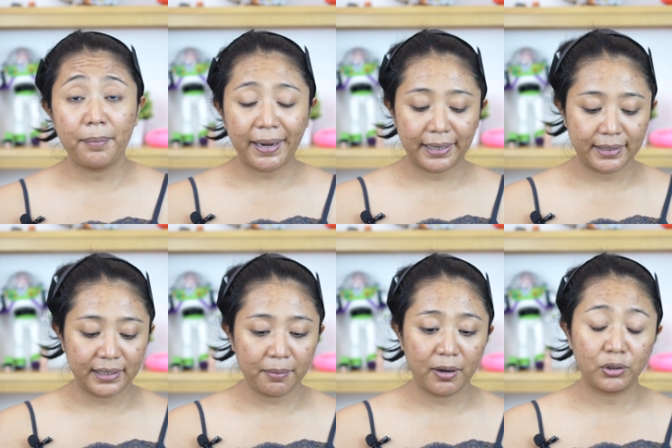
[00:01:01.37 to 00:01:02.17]
Ini
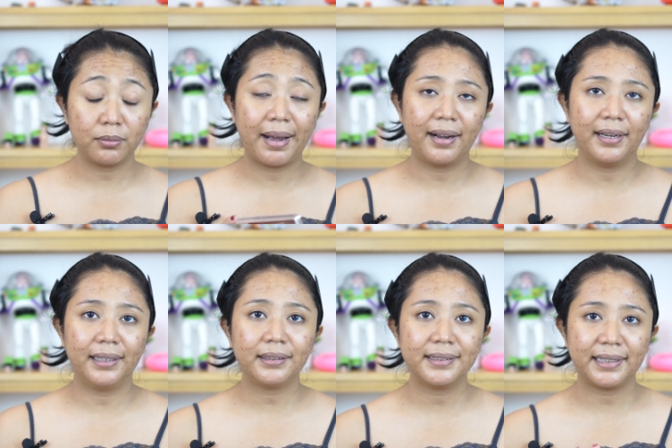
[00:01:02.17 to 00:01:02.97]
packagingnya bagus
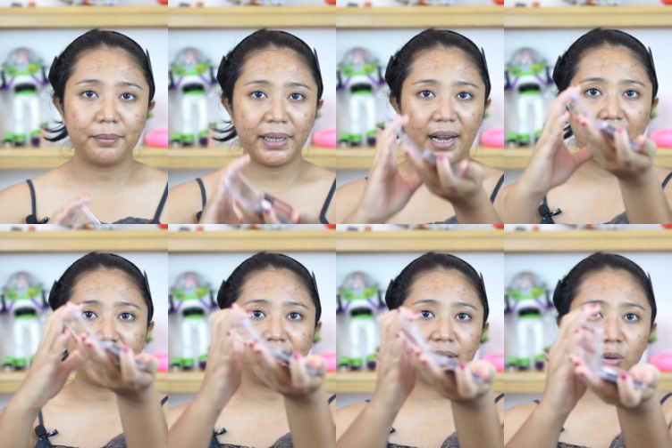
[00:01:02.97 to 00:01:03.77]
banget. Si
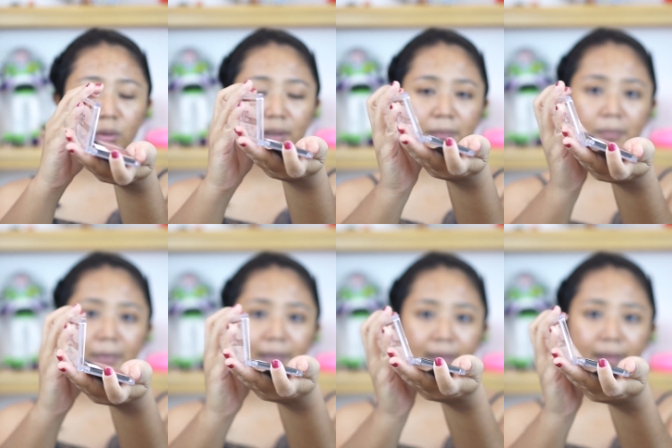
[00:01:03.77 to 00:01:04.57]
mikanya itu
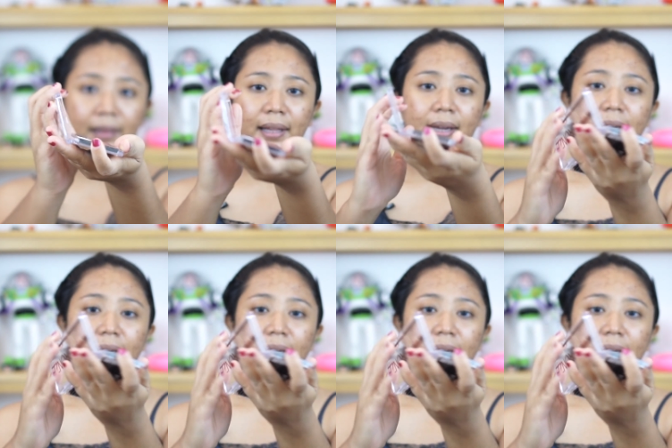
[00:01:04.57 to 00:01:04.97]
tebel